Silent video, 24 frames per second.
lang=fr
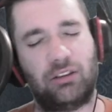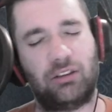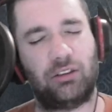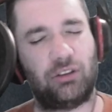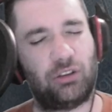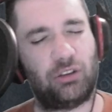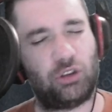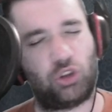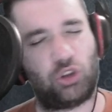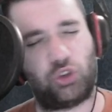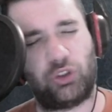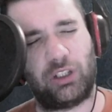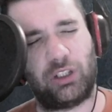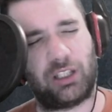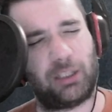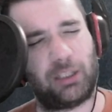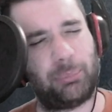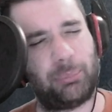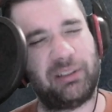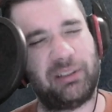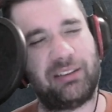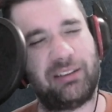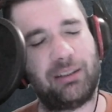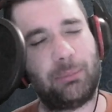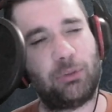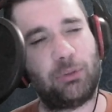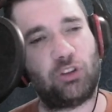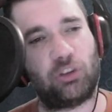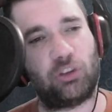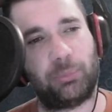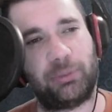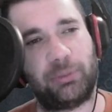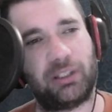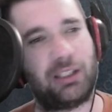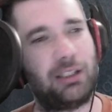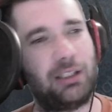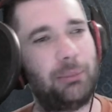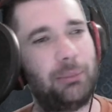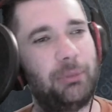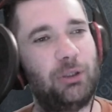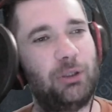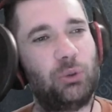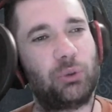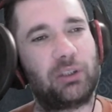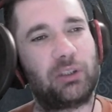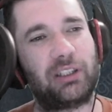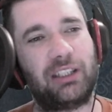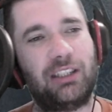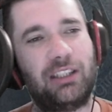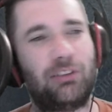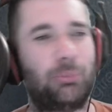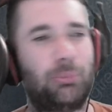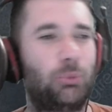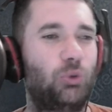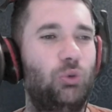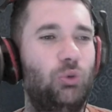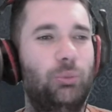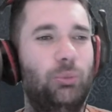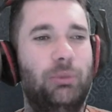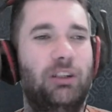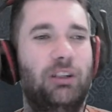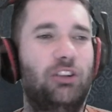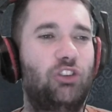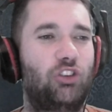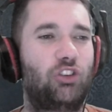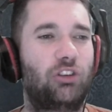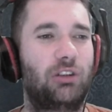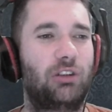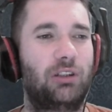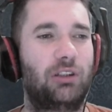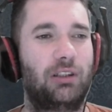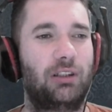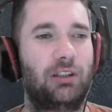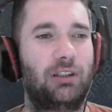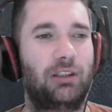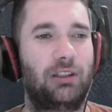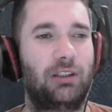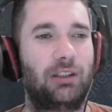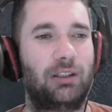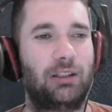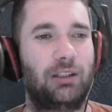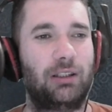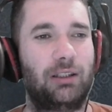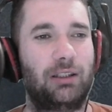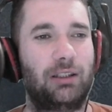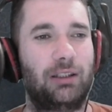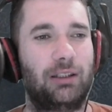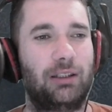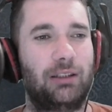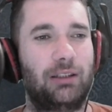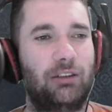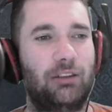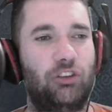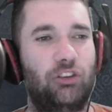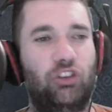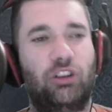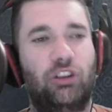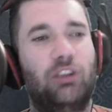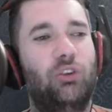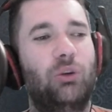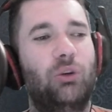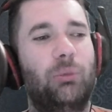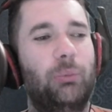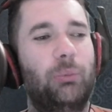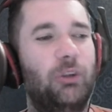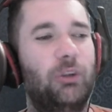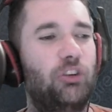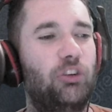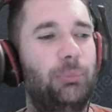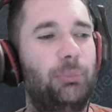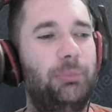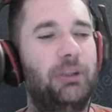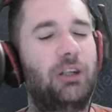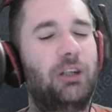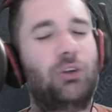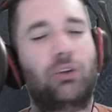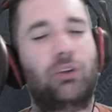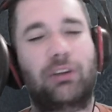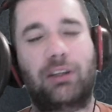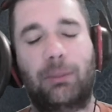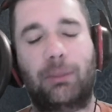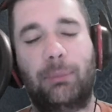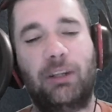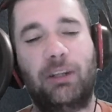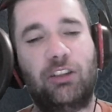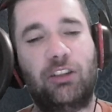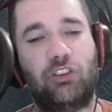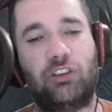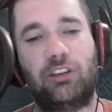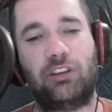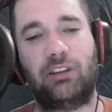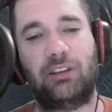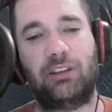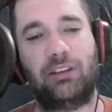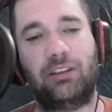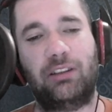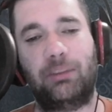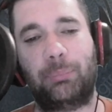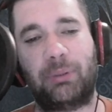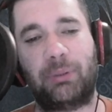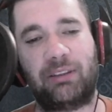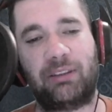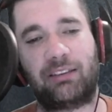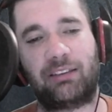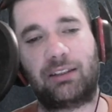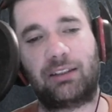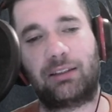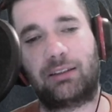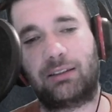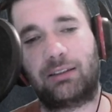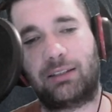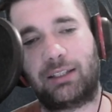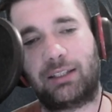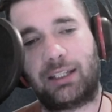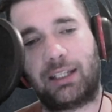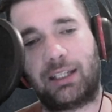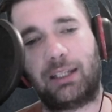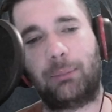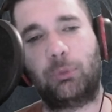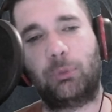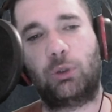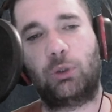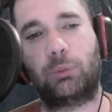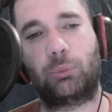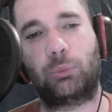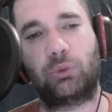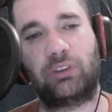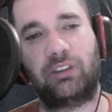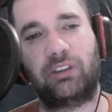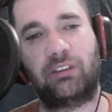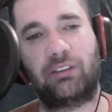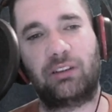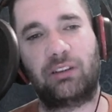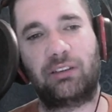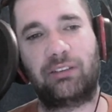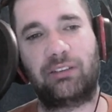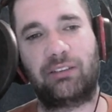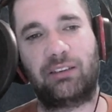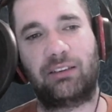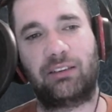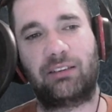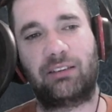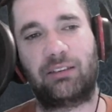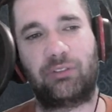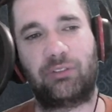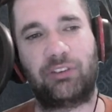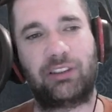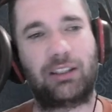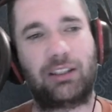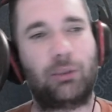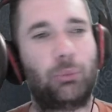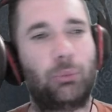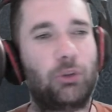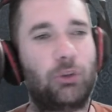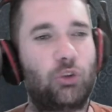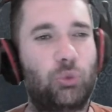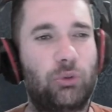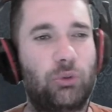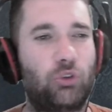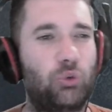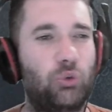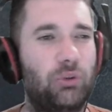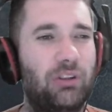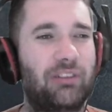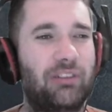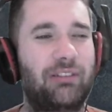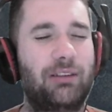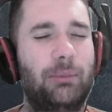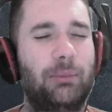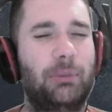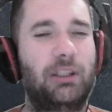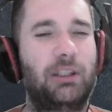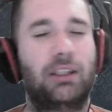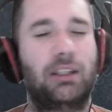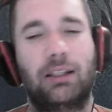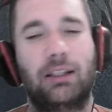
Je vais le répéter, mais j'ai bien aimé le rythme du match. J'adore, moi j'aime bien quand un match il, passe crème comme on dit ça. Ça fait très wesh, je veux dire ça, mais